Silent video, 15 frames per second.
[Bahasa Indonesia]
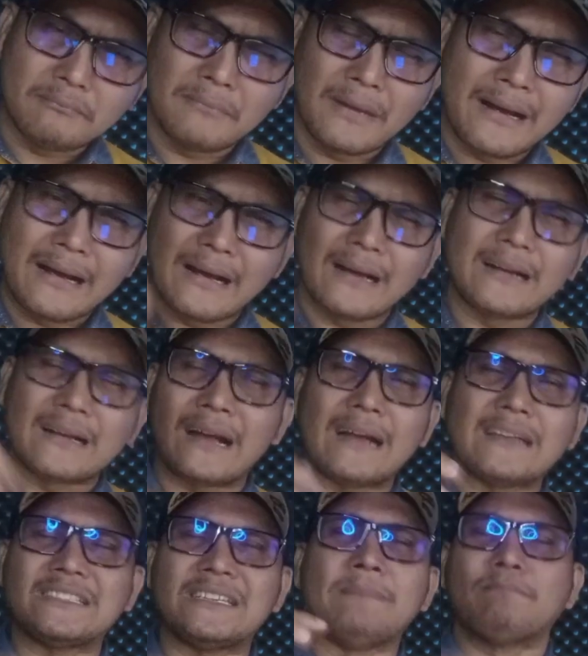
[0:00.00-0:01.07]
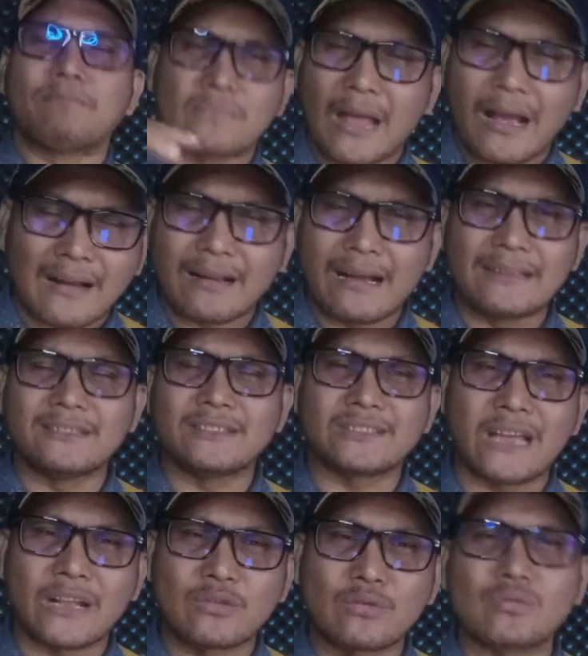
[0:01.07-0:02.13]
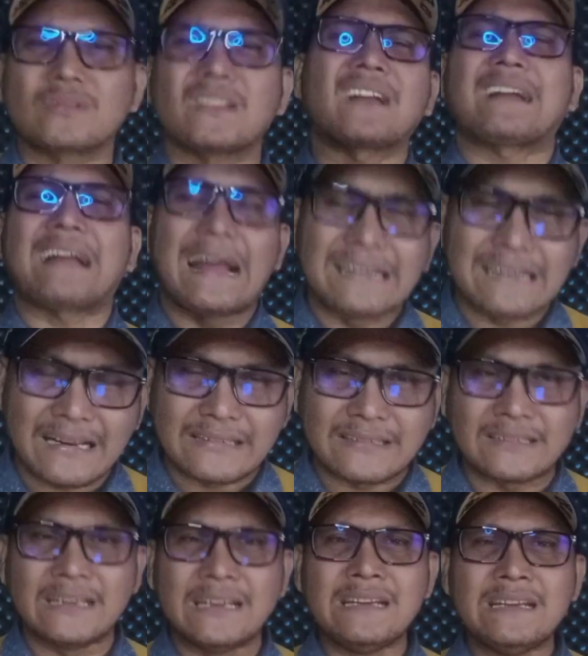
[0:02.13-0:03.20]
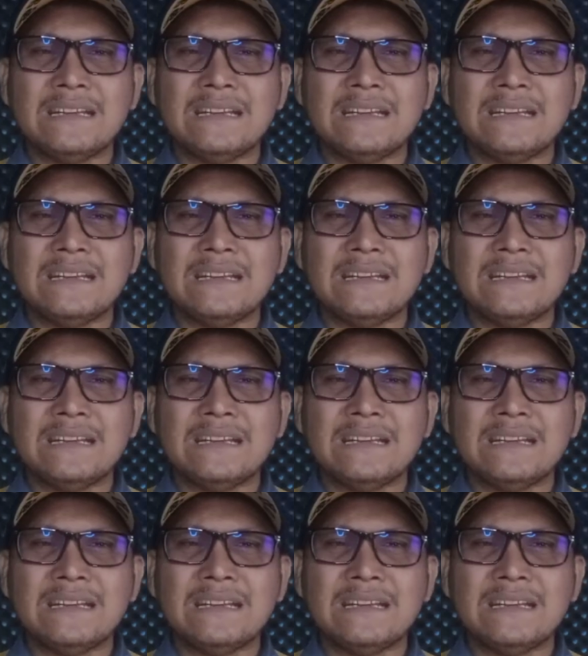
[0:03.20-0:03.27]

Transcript: menciptakan satu tekanan